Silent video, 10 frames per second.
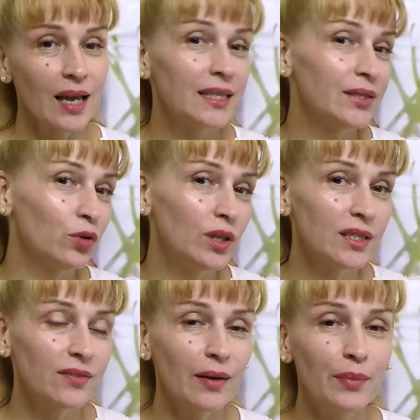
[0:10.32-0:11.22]

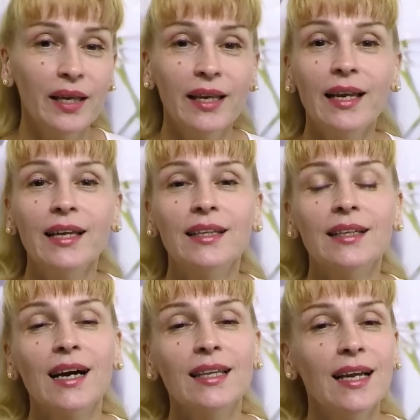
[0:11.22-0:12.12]
Сегодня с вами Елена
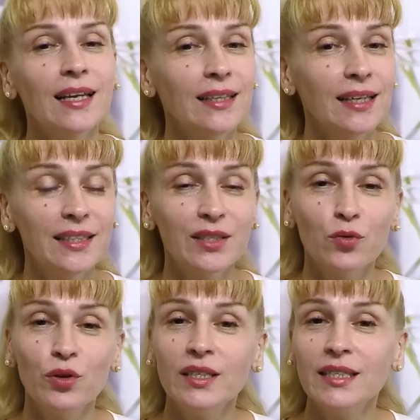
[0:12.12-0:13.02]
на канале «Найди
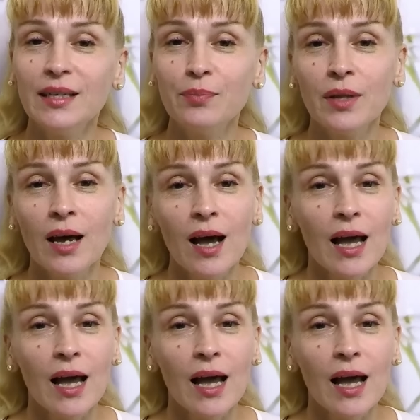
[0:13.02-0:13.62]
свой рецепт».